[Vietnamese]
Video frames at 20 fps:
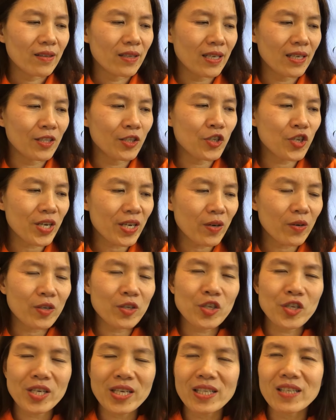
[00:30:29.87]
thì trick
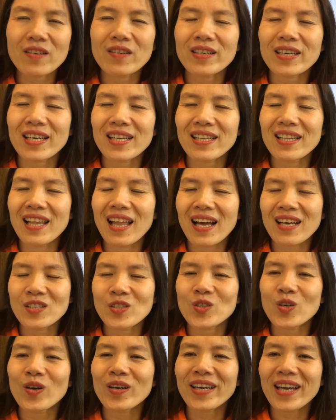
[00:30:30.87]
or treat có nghĩa là
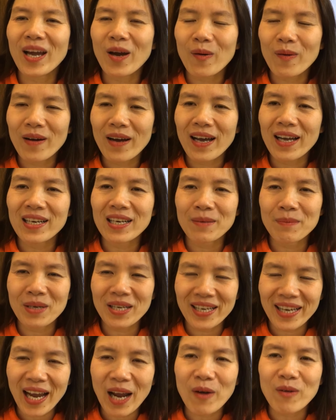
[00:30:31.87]
cho kẹo hay là
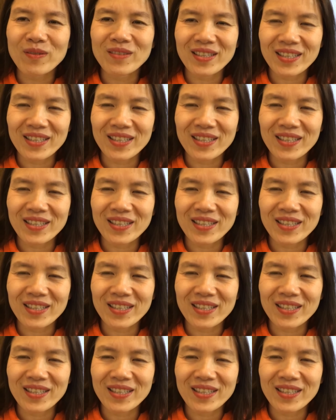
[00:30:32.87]
bị gạo